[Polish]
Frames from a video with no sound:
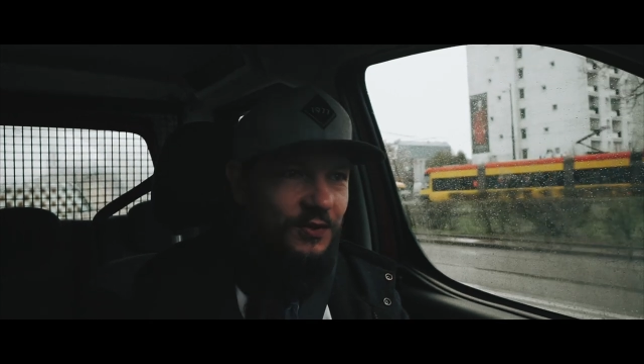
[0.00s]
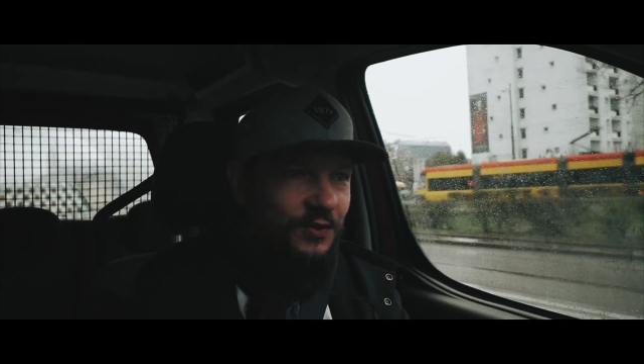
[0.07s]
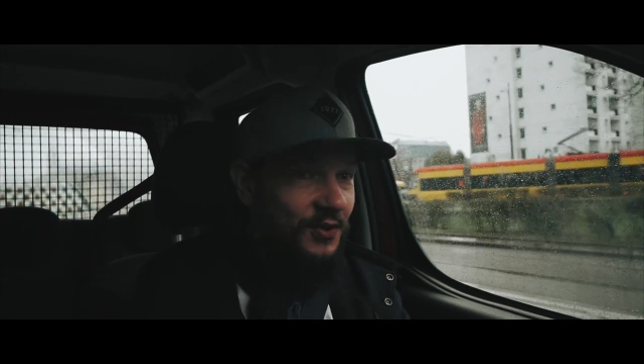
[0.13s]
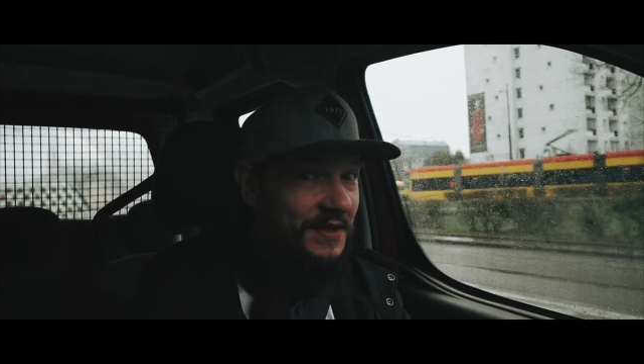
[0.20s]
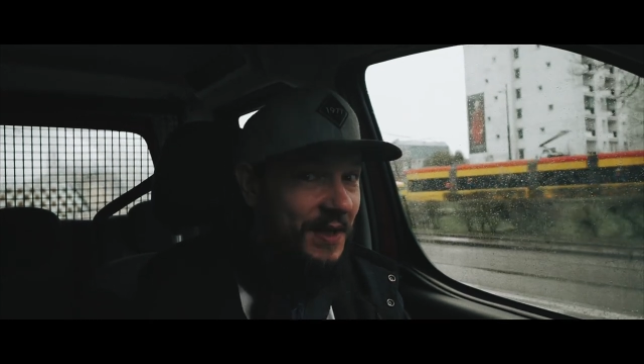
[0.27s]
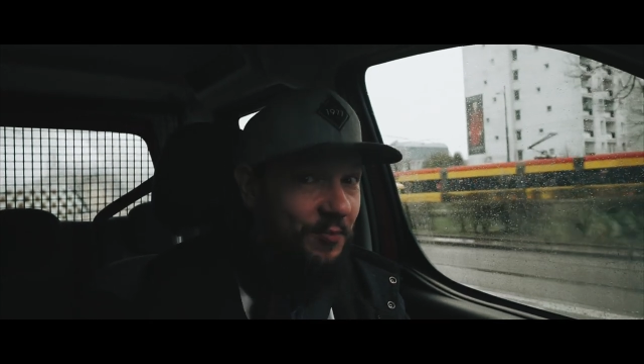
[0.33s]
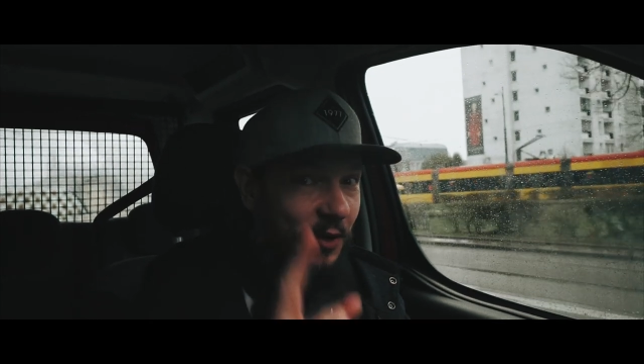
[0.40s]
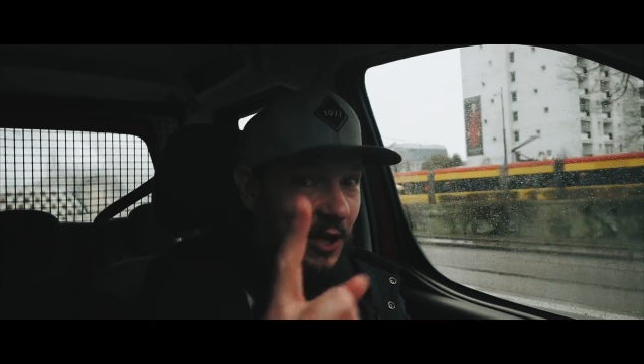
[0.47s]

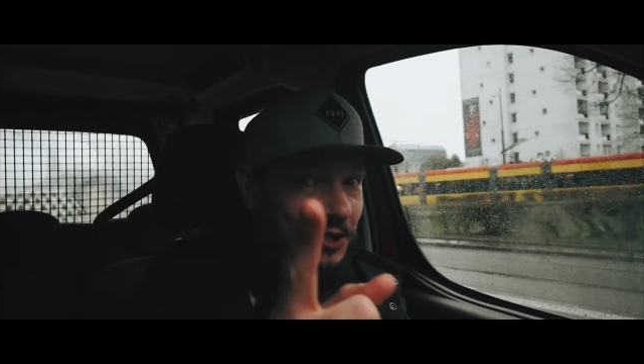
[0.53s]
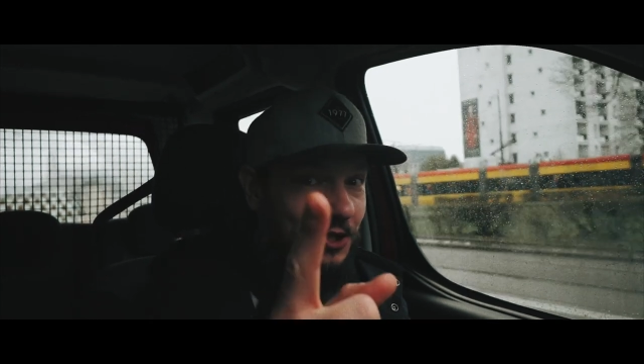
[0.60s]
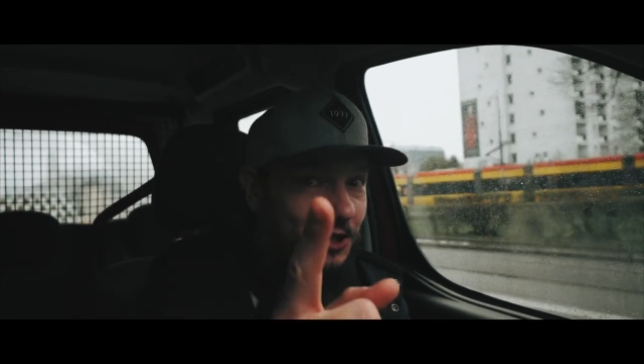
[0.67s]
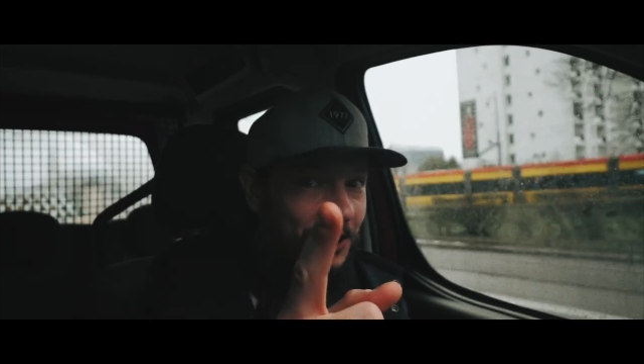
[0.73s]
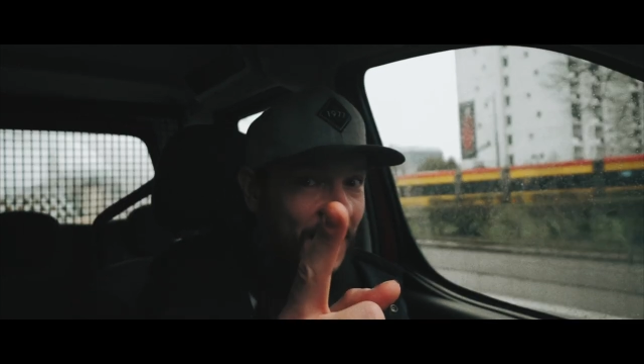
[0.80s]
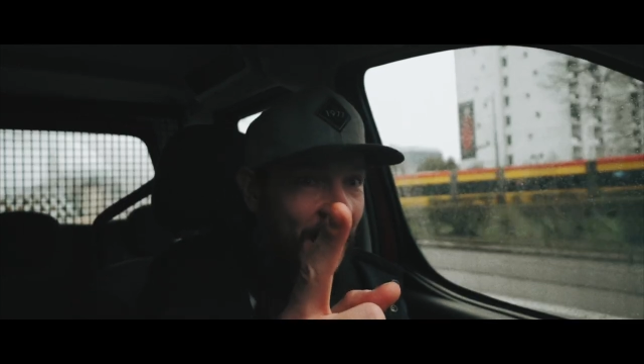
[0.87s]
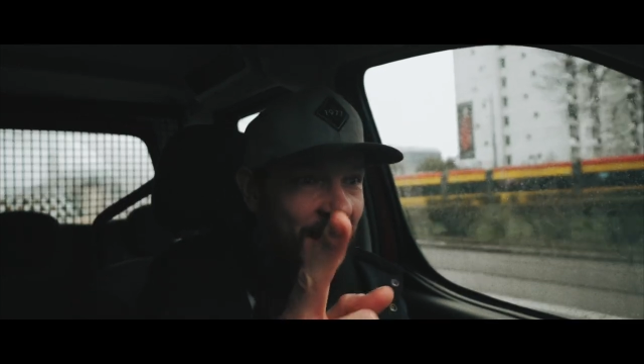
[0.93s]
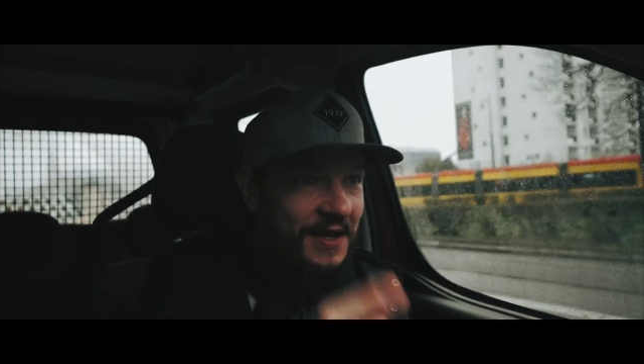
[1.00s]
to
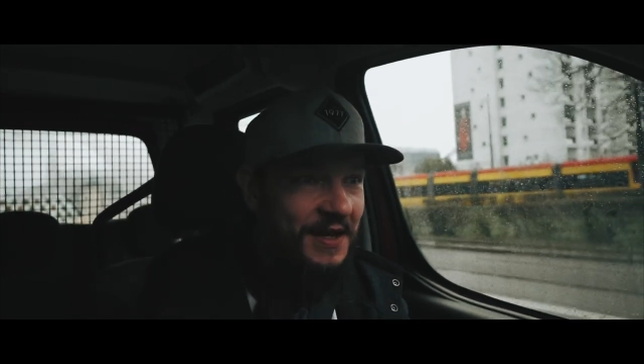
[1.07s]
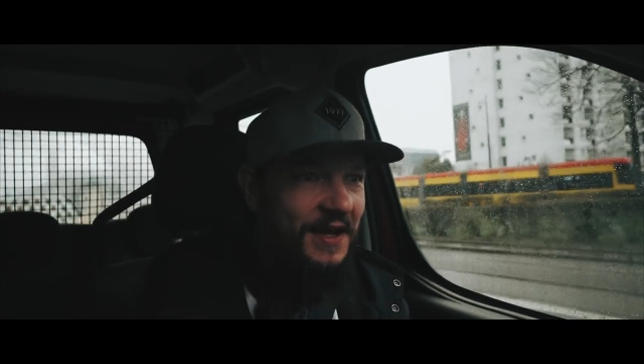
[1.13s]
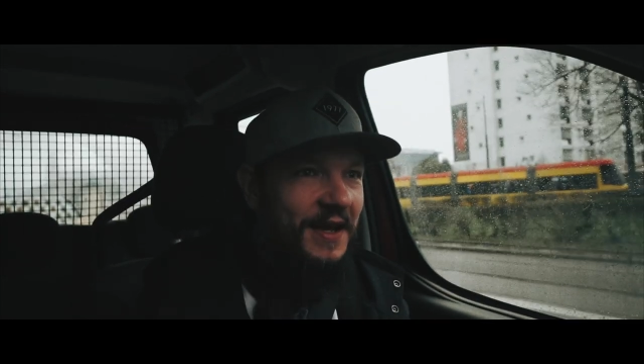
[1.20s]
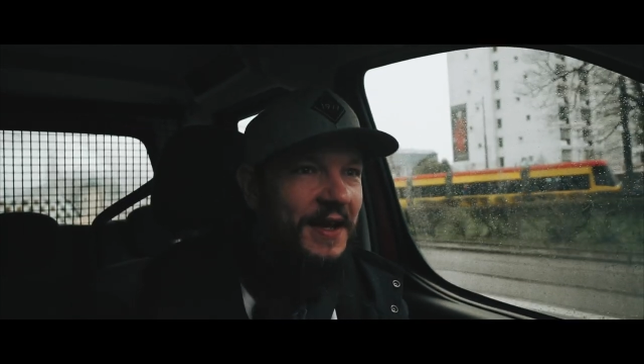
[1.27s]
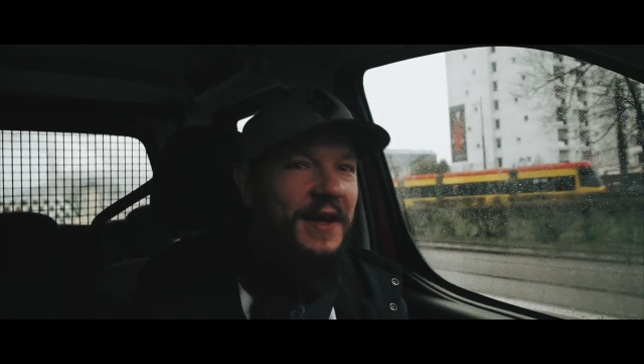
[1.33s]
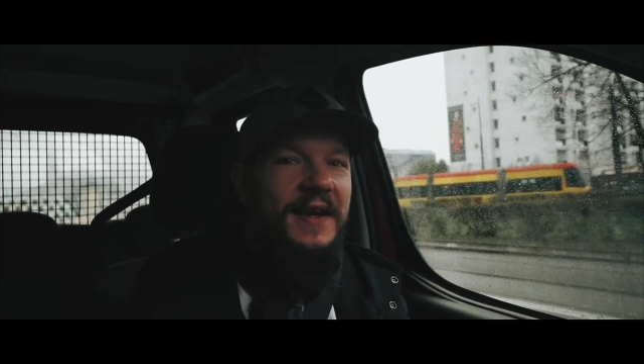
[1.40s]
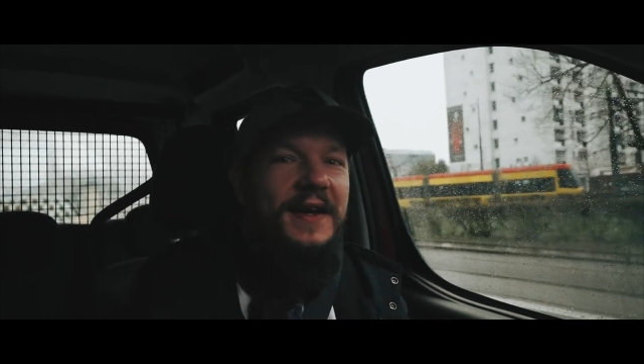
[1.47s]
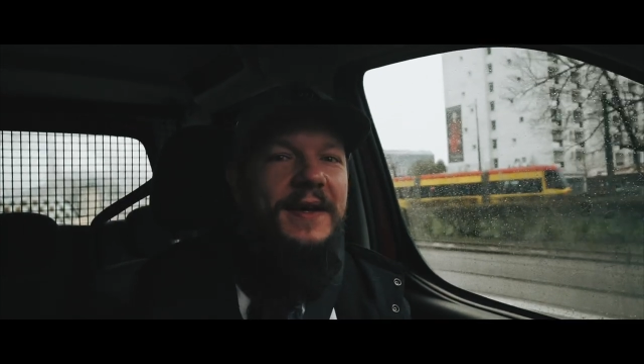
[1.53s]
zapłacisz karę,
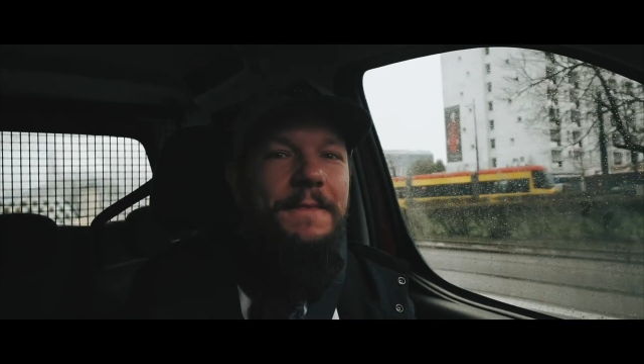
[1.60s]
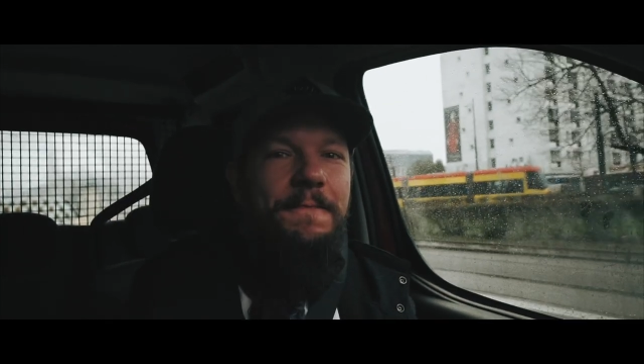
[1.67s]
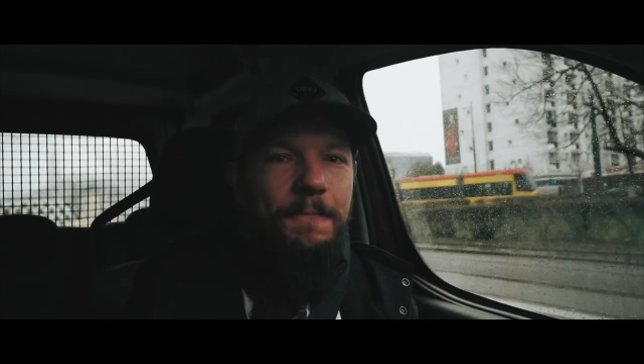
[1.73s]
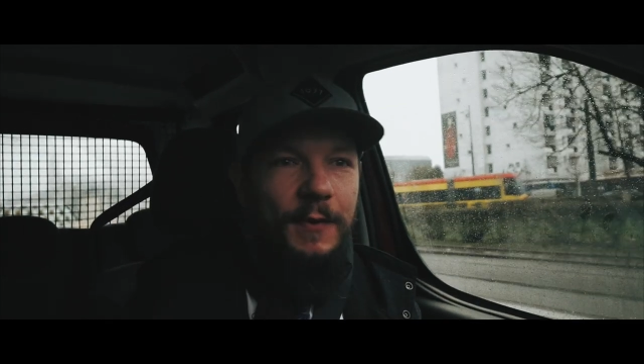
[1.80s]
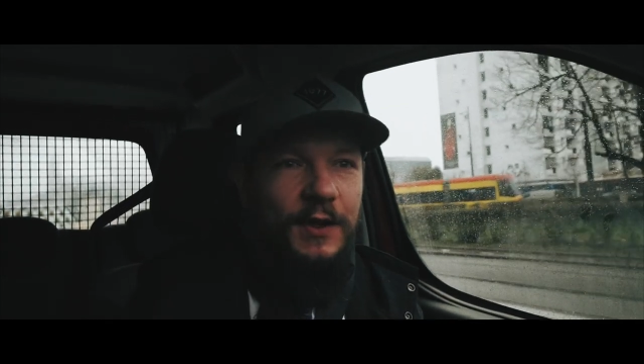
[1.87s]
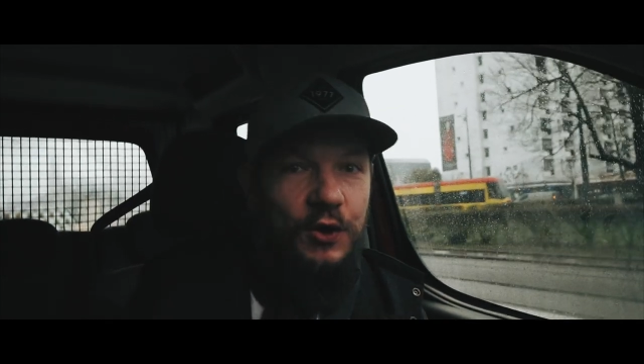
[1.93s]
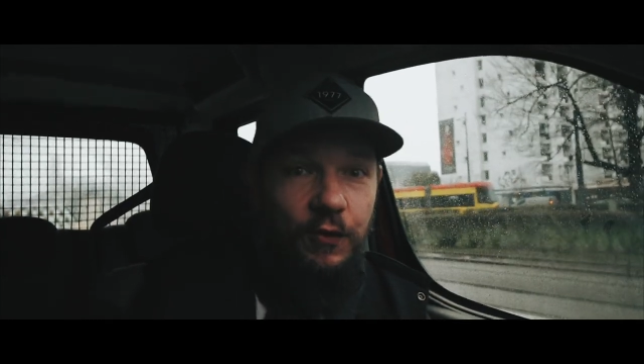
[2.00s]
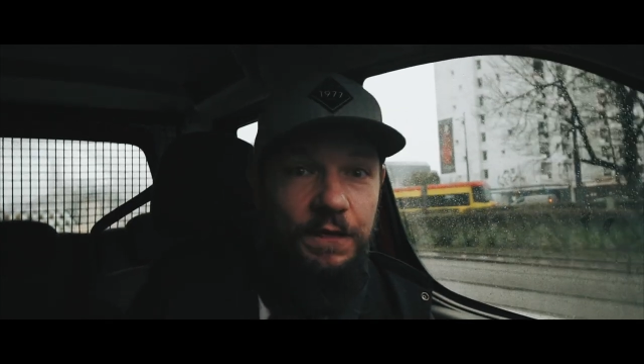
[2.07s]

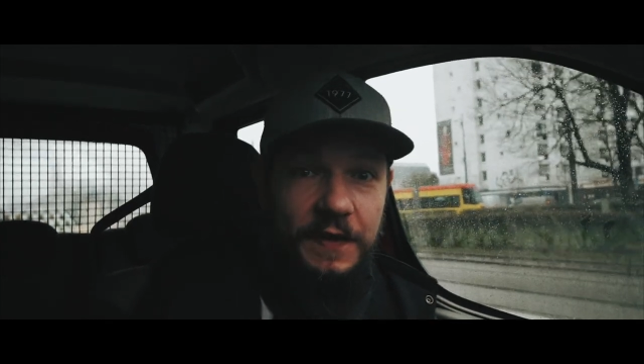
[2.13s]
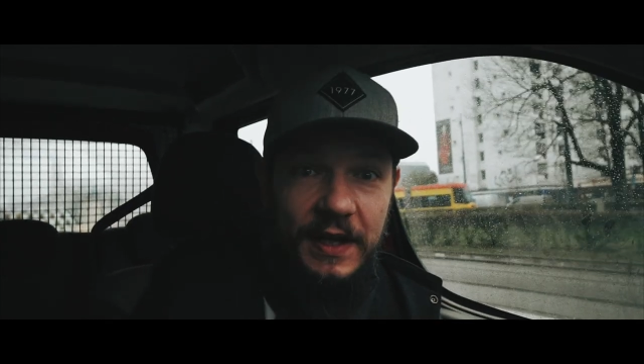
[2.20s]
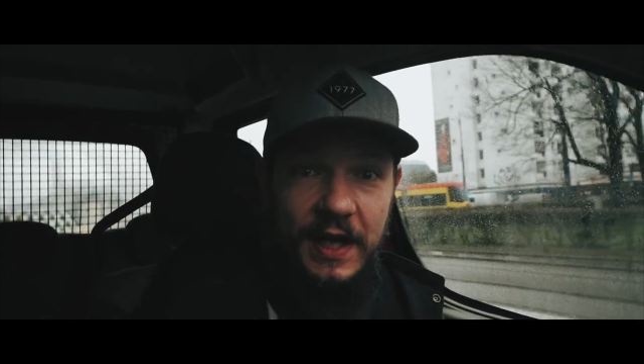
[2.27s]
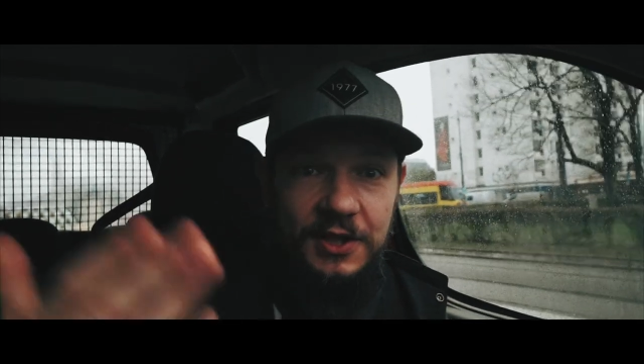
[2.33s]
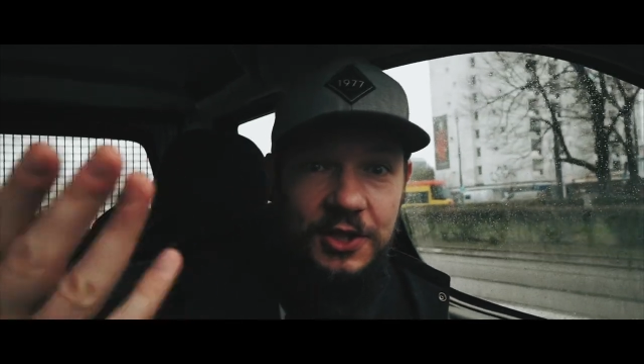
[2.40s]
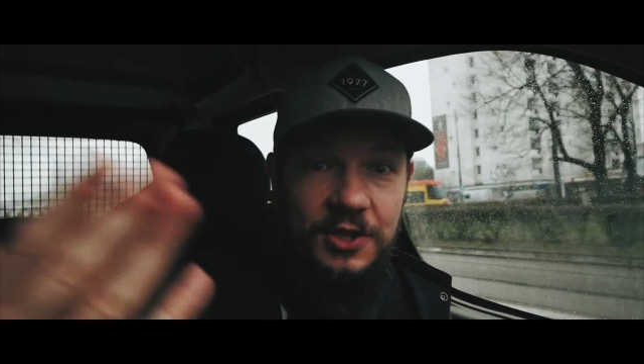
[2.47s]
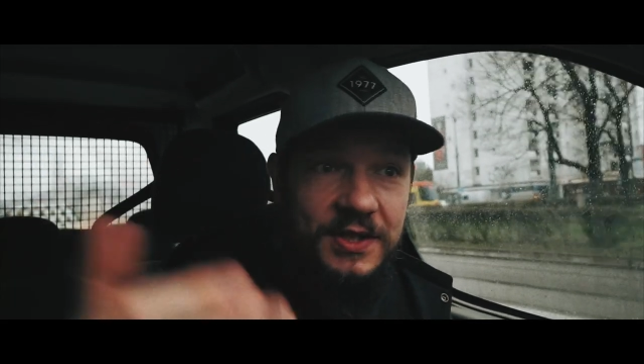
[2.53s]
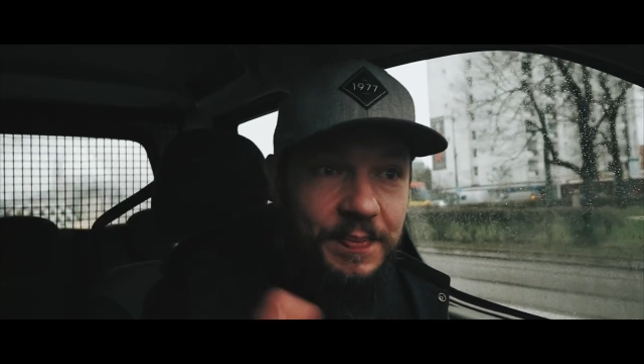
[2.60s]
to wylecisz